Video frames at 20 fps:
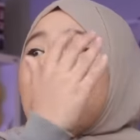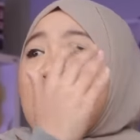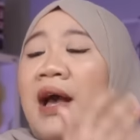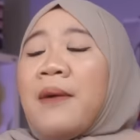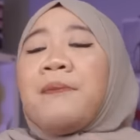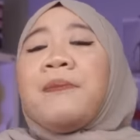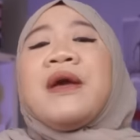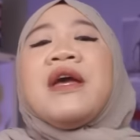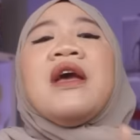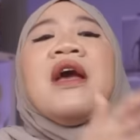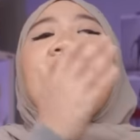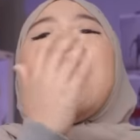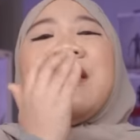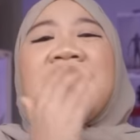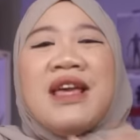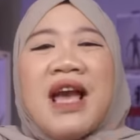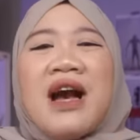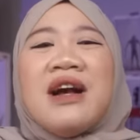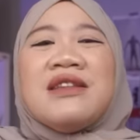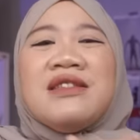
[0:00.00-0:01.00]

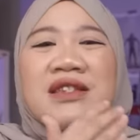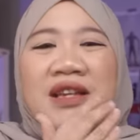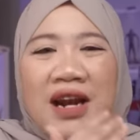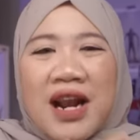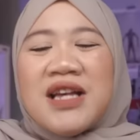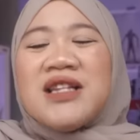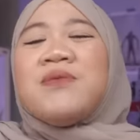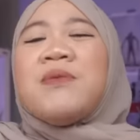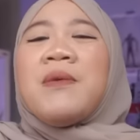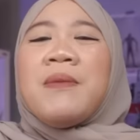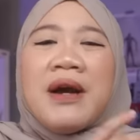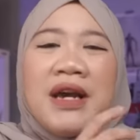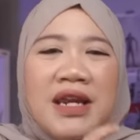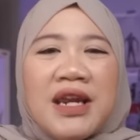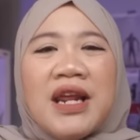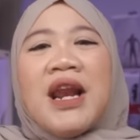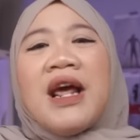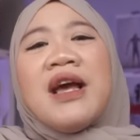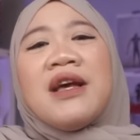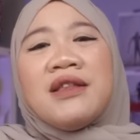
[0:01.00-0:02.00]
Tapi yang jelas
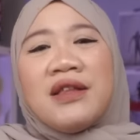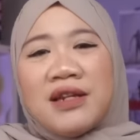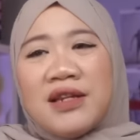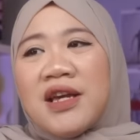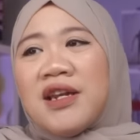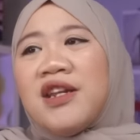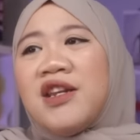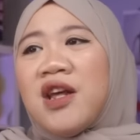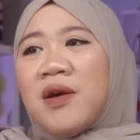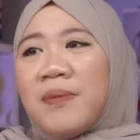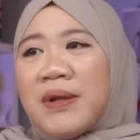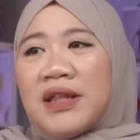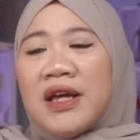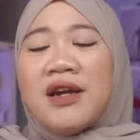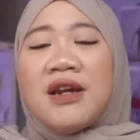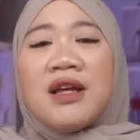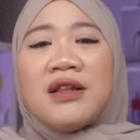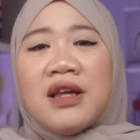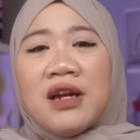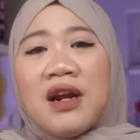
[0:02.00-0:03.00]
memang inilah yang terjadi. Dia
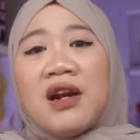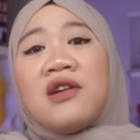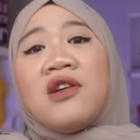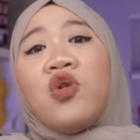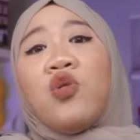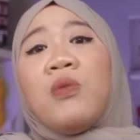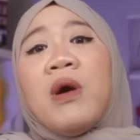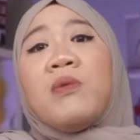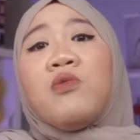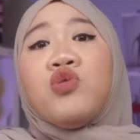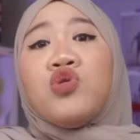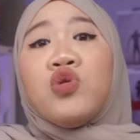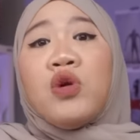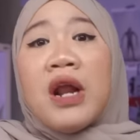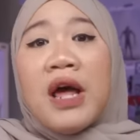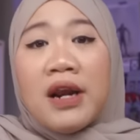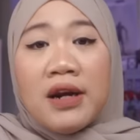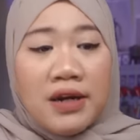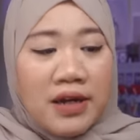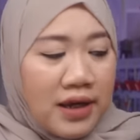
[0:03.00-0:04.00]
minta diantarkan ke rumah Bu
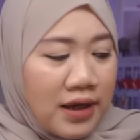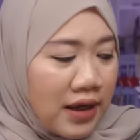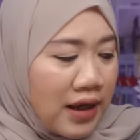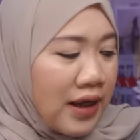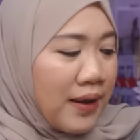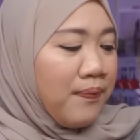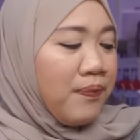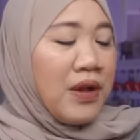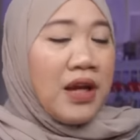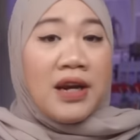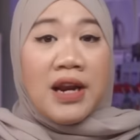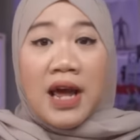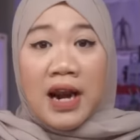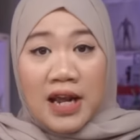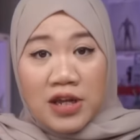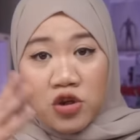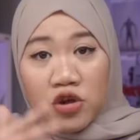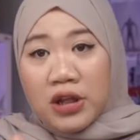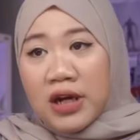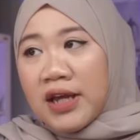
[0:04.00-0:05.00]
Sulardi ini. Dah
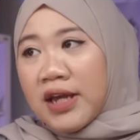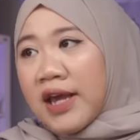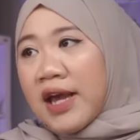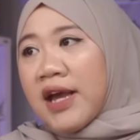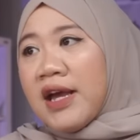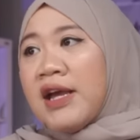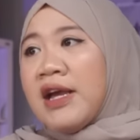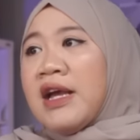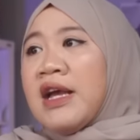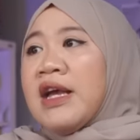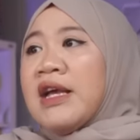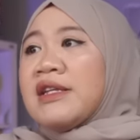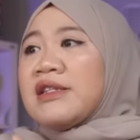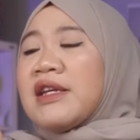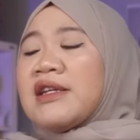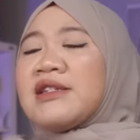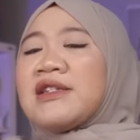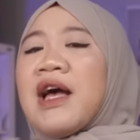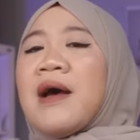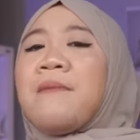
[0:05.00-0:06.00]
lanjut lagi ya.
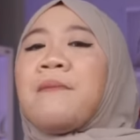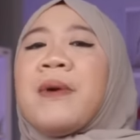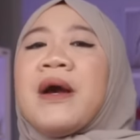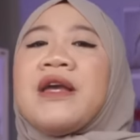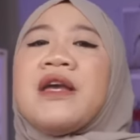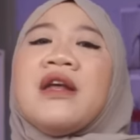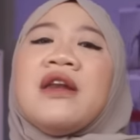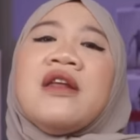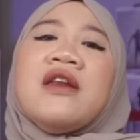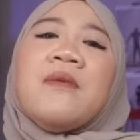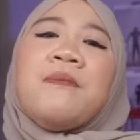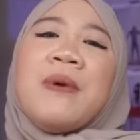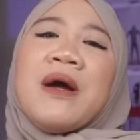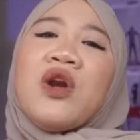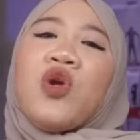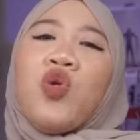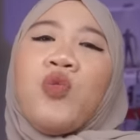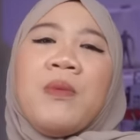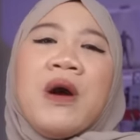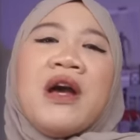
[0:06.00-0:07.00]
Sesampainya di
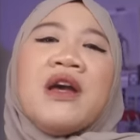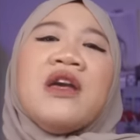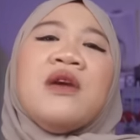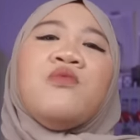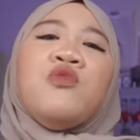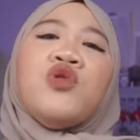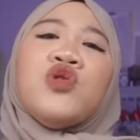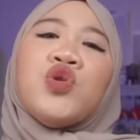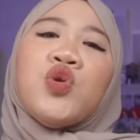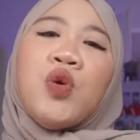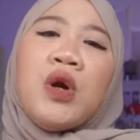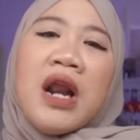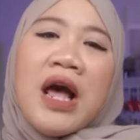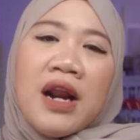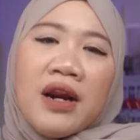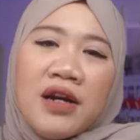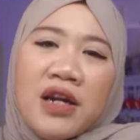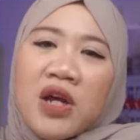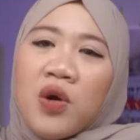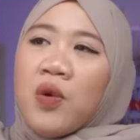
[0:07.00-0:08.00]
depan rumah Ibu
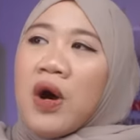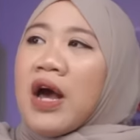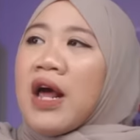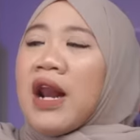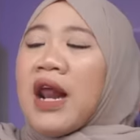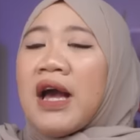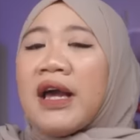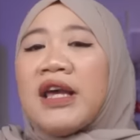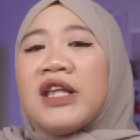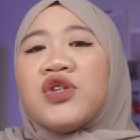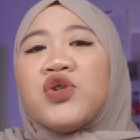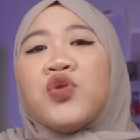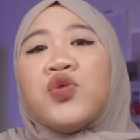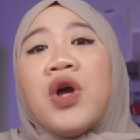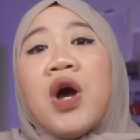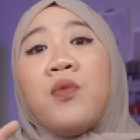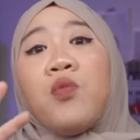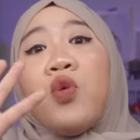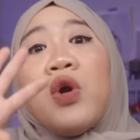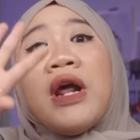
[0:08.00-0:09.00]
Sulardi, Wak, langit
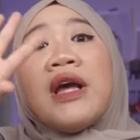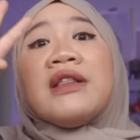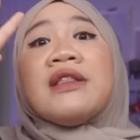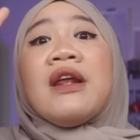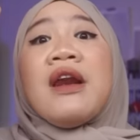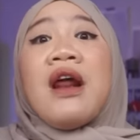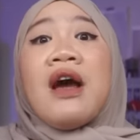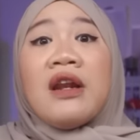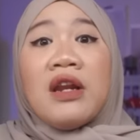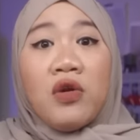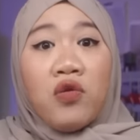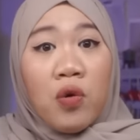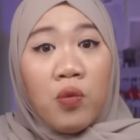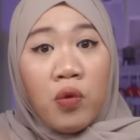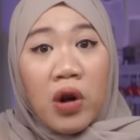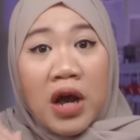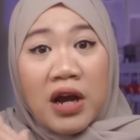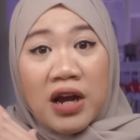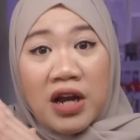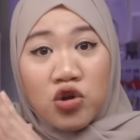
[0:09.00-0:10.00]
sudah mulai terang nih,
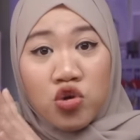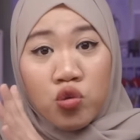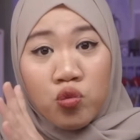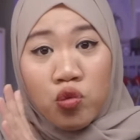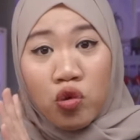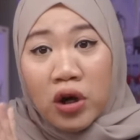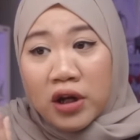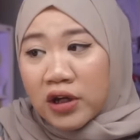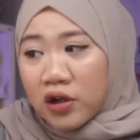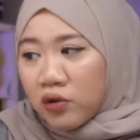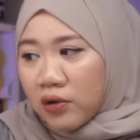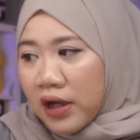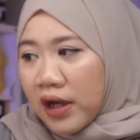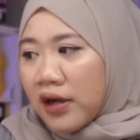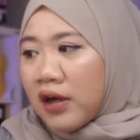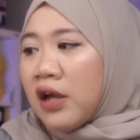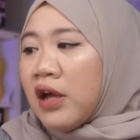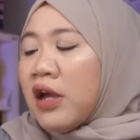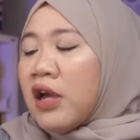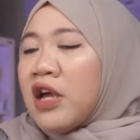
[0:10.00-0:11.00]
udah mulai agak subuh lah gitu
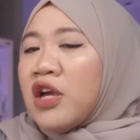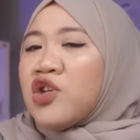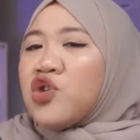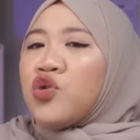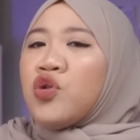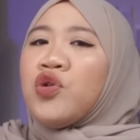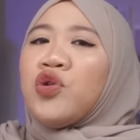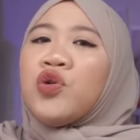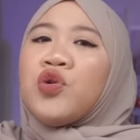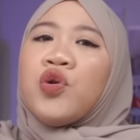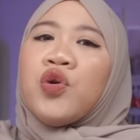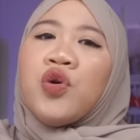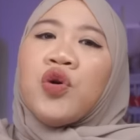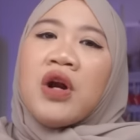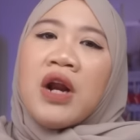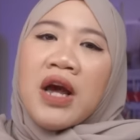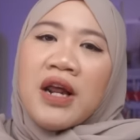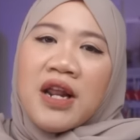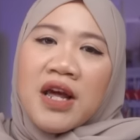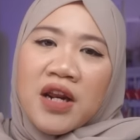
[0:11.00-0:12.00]
kan. Sun
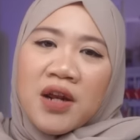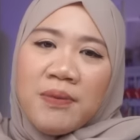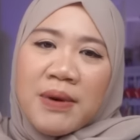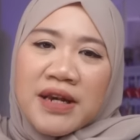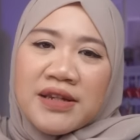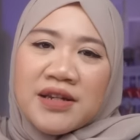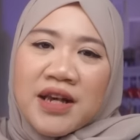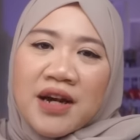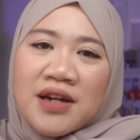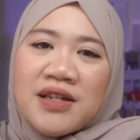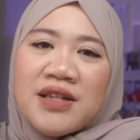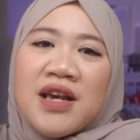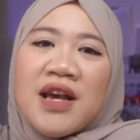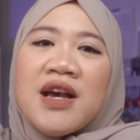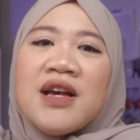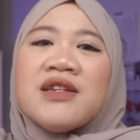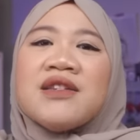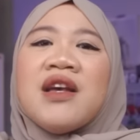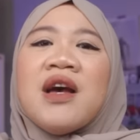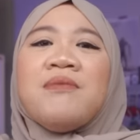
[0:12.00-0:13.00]
turunlah dari
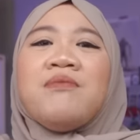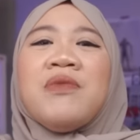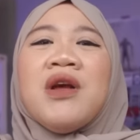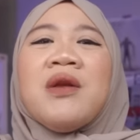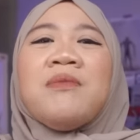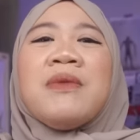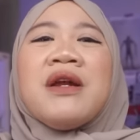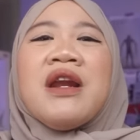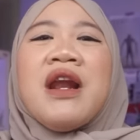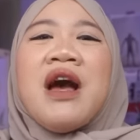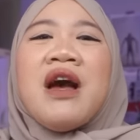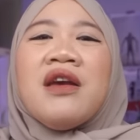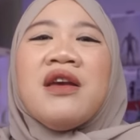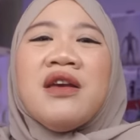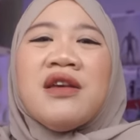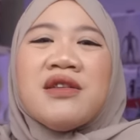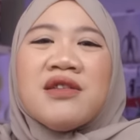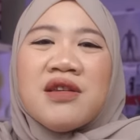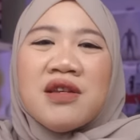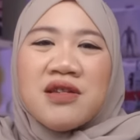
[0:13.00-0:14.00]
becaknya sambil
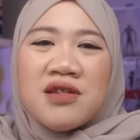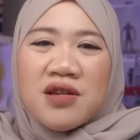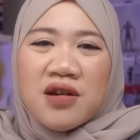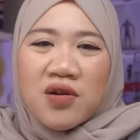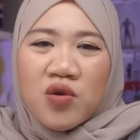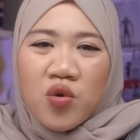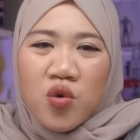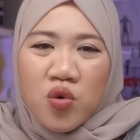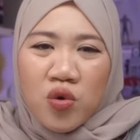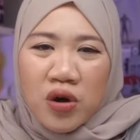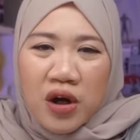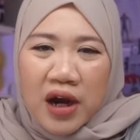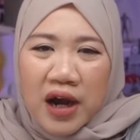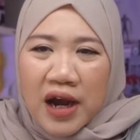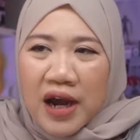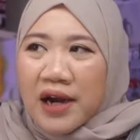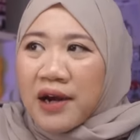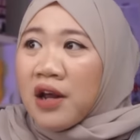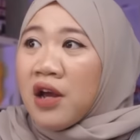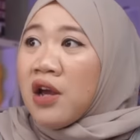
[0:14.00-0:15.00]
menangis
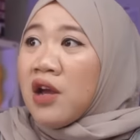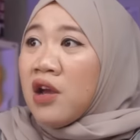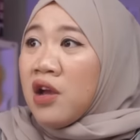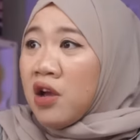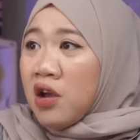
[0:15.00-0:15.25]
sesenggukan.